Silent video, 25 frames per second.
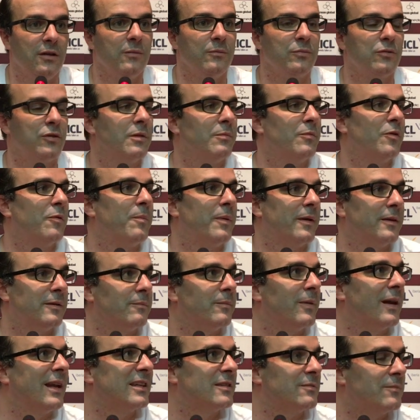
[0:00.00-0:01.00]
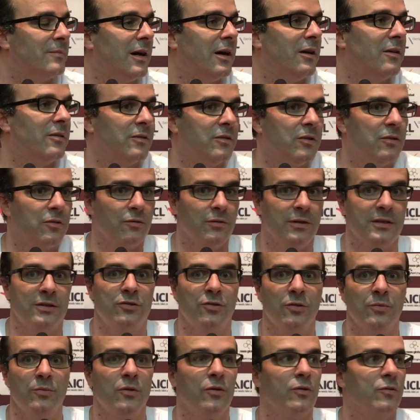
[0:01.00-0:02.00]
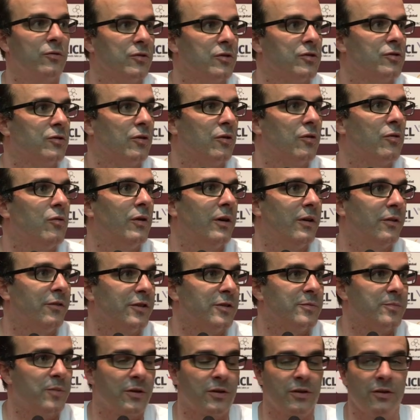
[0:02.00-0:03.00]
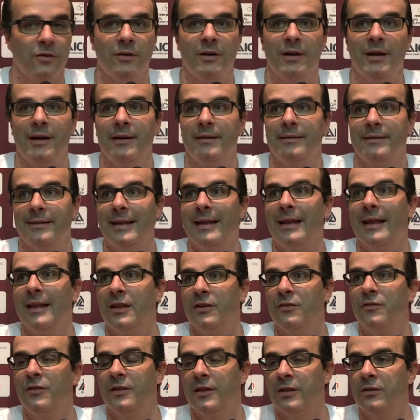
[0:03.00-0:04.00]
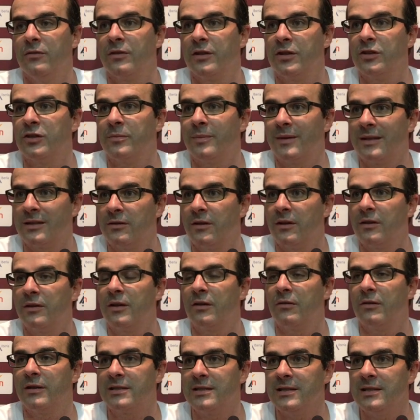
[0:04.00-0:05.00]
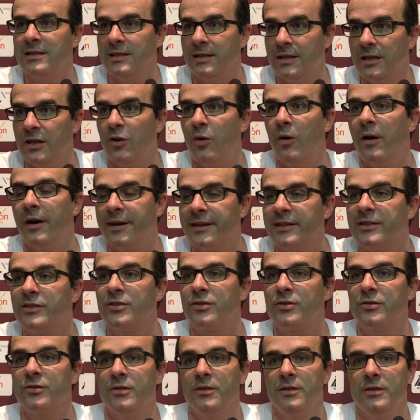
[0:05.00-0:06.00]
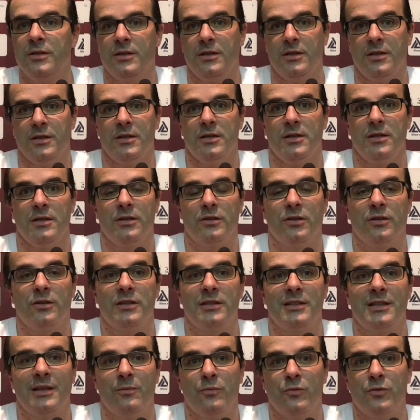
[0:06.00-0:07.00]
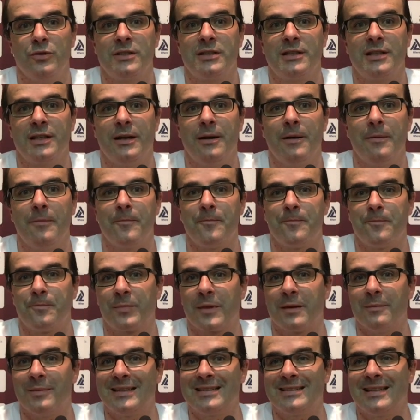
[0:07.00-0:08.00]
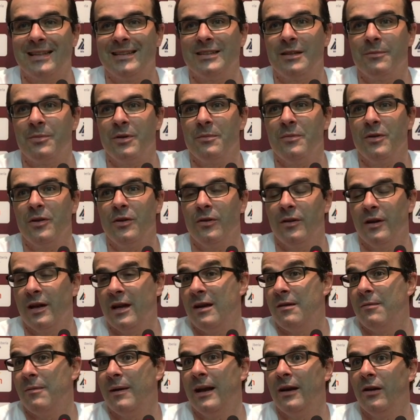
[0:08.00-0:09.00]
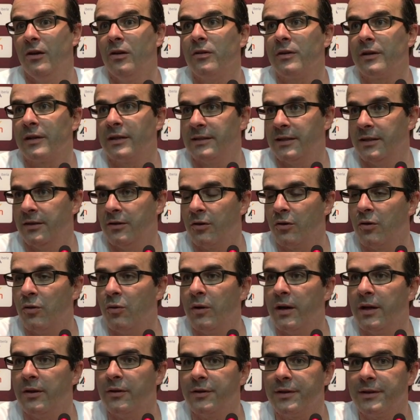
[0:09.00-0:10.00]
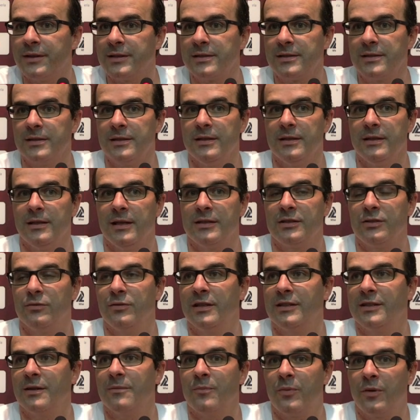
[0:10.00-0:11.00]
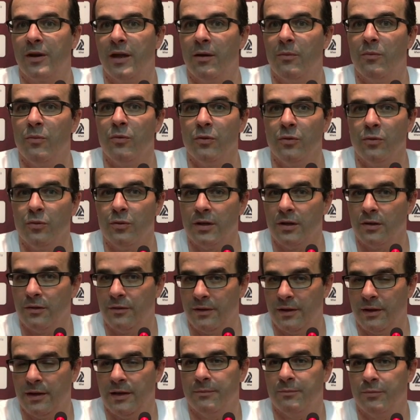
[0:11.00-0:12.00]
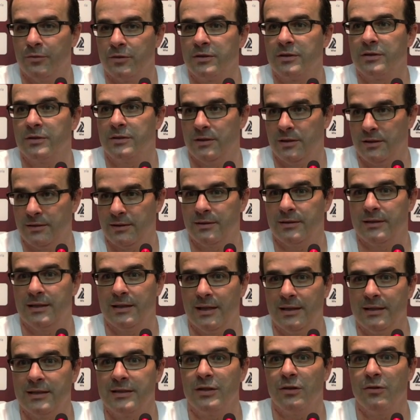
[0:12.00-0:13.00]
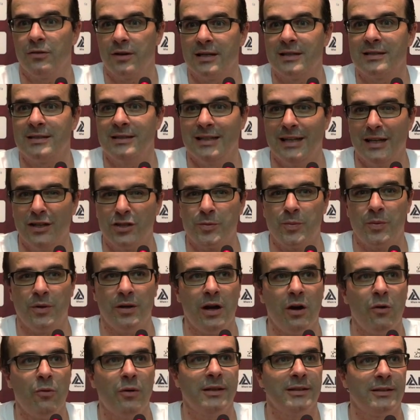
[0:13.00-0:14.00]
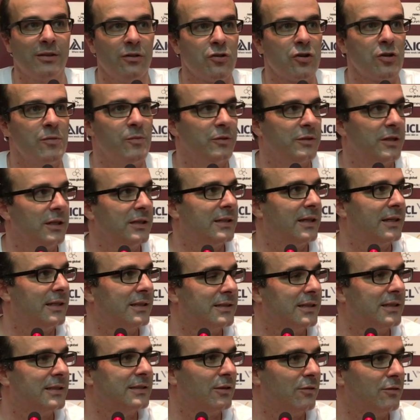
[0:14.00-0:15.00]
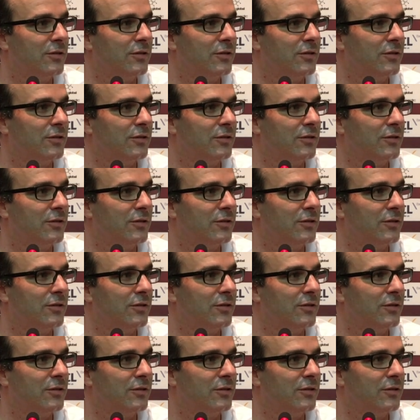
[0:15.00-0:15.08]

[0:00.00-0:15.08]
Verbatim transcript: pues, lo hemos plasmado, en lo cual estoy muy orgulloso de los jugadores porque no era nada difícil en un quinto partido hacerlo así y lo han hecho. Entonces demuestra bastante primero el valor que tienen los jugadores. Ha sido una temporada muy dura donde pues, han estado castigados, pero han aguantado como titanes hasta